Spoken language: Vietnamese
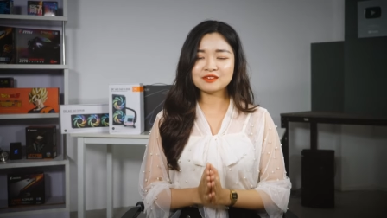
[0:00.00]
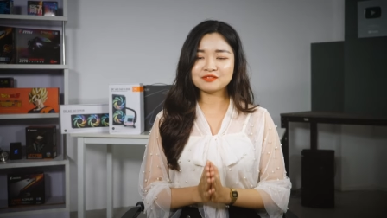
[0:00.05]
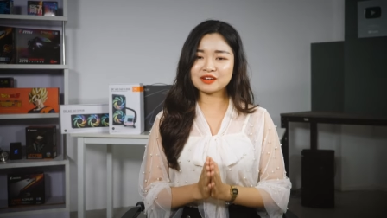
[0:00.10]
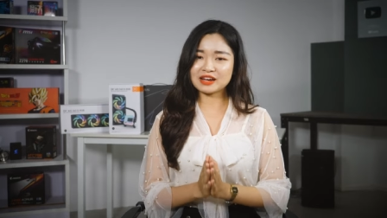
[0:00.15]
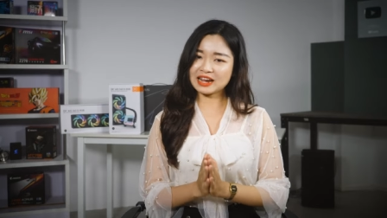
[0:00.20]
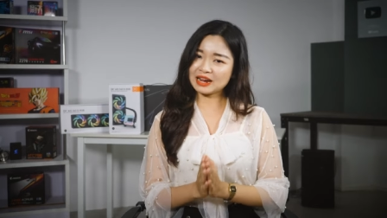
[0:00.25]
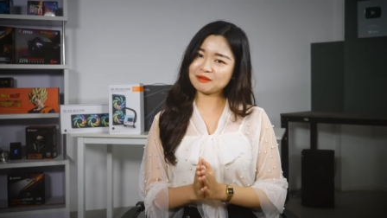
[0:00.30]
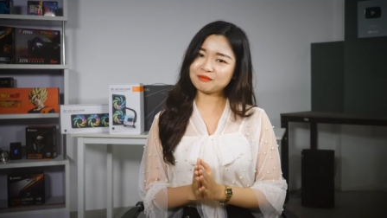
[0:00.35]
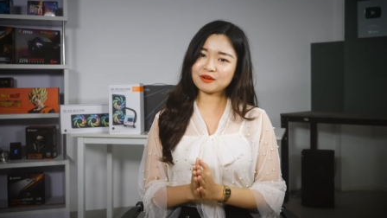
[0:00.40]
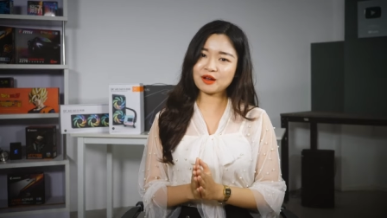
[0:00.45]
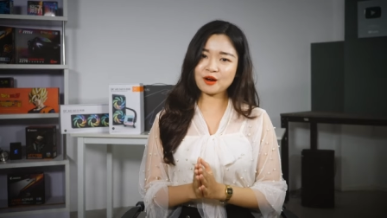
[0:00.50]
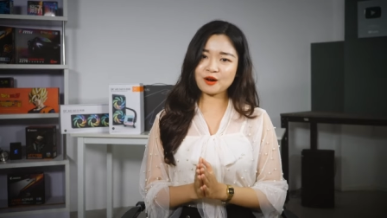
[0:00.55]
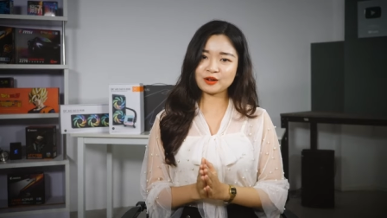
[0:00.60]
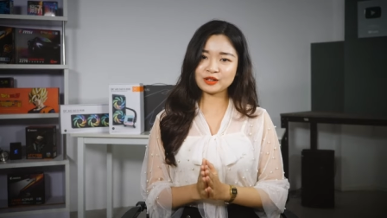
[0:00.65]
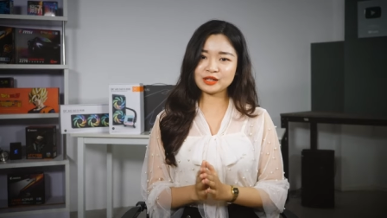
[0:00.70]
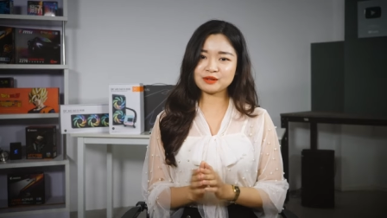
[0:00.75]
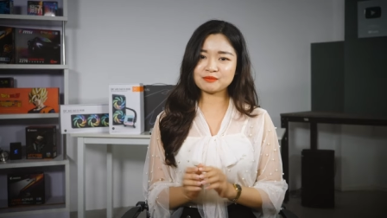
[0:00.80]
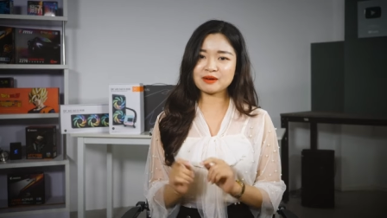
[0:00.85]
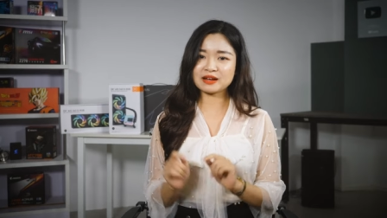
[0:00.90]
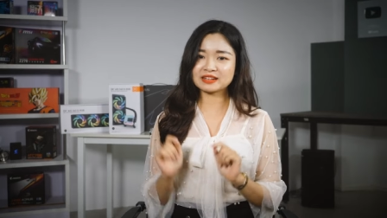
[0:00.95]
và em
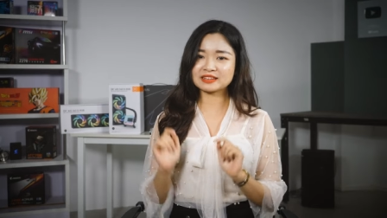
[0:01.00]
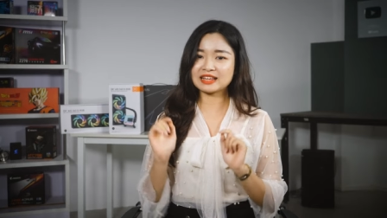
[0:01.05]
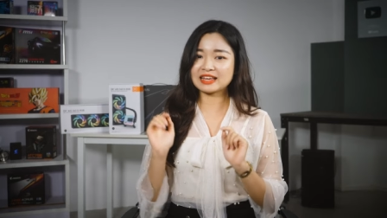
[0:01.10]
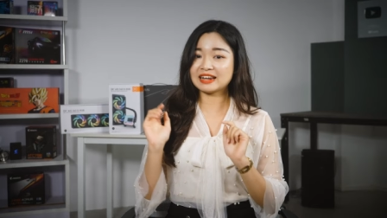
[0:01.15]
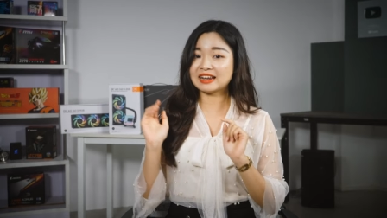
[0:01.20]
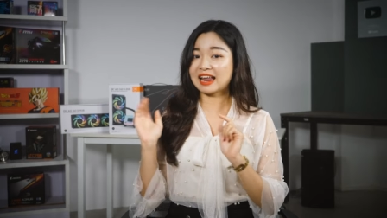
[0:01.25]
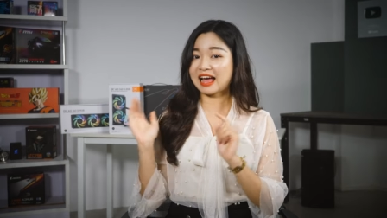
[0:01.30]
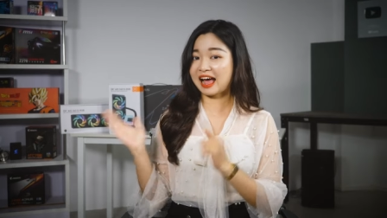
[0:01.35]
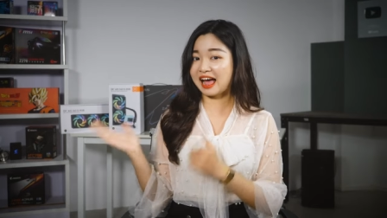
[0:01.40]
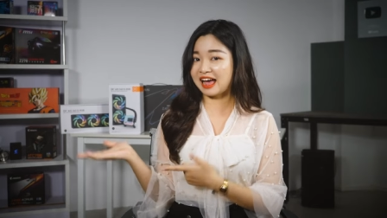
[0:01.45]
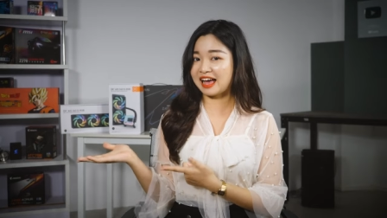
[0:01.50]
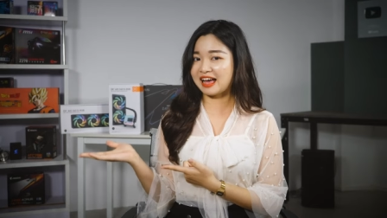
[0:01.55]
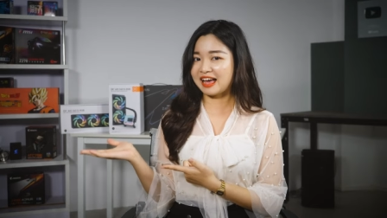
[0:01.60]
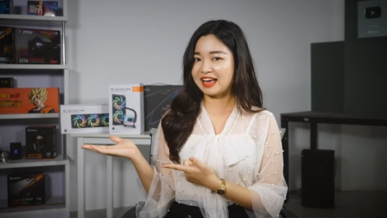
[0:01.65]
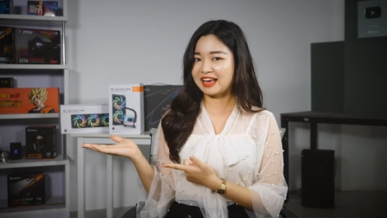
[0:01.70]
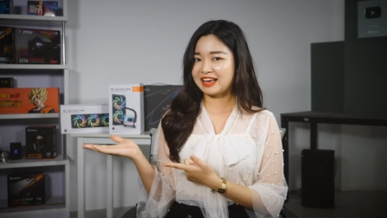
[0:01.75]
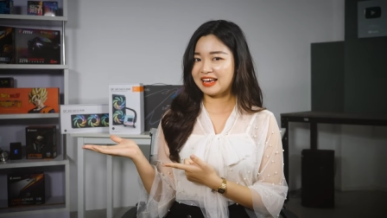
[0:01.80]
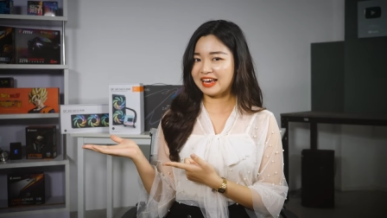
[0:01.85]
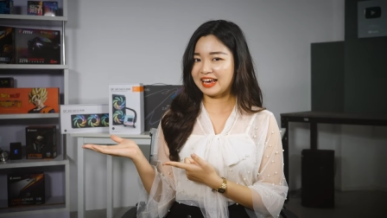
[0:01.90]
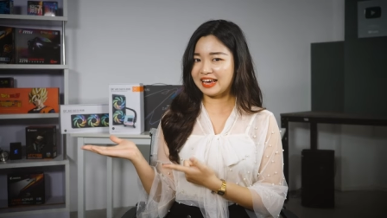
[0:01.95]
nó thì mang tên là
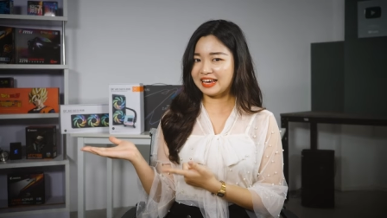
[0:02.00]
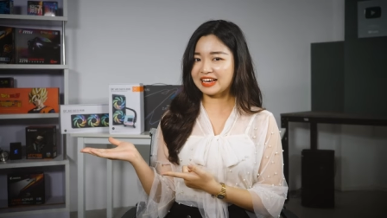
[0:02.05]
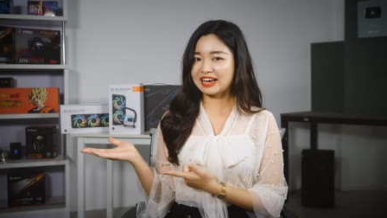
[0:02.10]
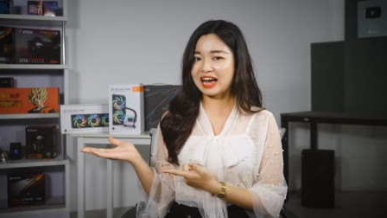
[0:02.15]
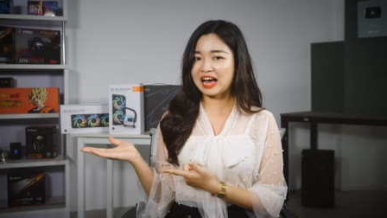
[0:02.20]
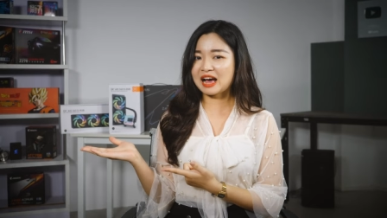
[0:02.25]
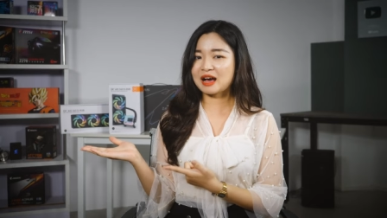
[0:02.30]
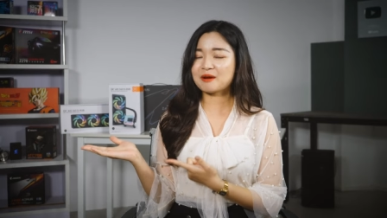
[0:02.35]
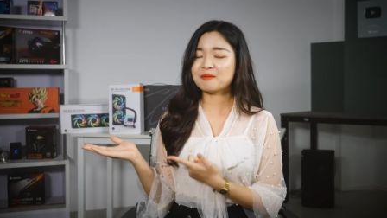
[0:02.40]
EK